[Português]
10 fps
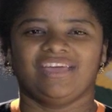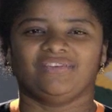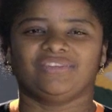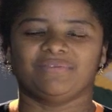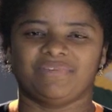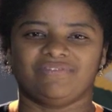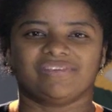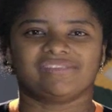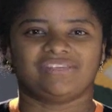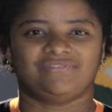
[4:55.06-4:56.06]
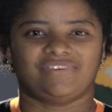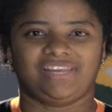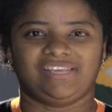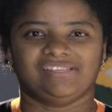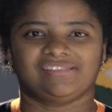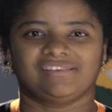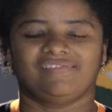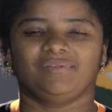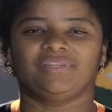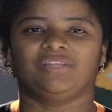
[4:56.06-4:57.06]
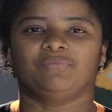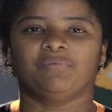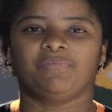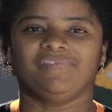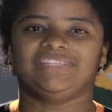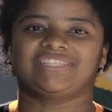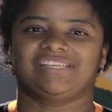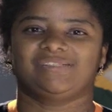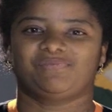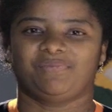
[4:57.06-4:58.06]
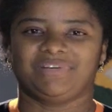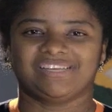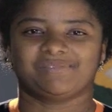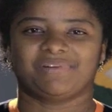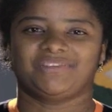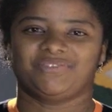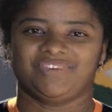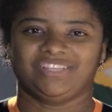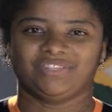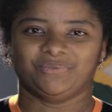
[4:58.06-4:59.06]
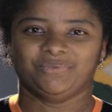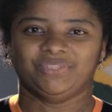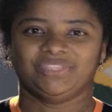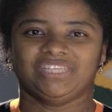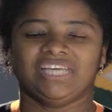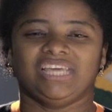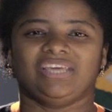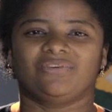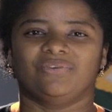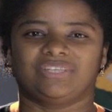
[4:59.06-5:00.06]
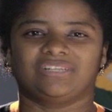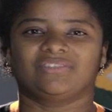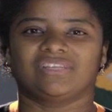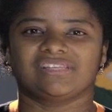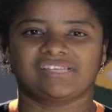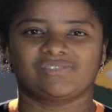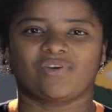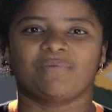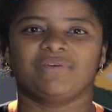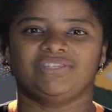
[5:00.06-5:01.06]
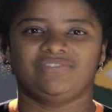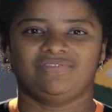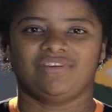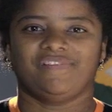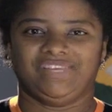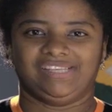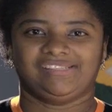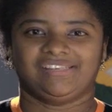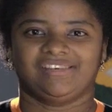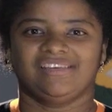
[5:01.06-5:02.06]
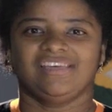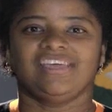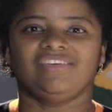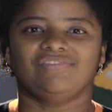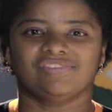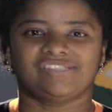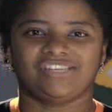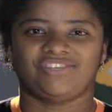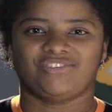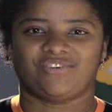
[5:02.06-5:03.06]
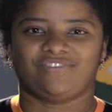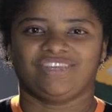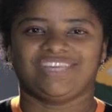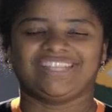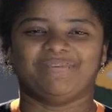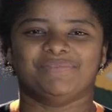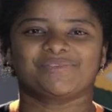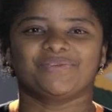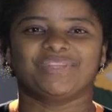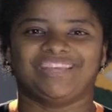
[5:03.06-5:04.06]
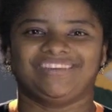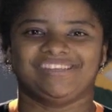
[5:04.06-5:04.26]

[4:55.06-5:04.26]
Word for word: Eu também faço a diferença lutando por políticas públicas para a juventude e contra todas as formas de violência. E você, jovem, que está me escutando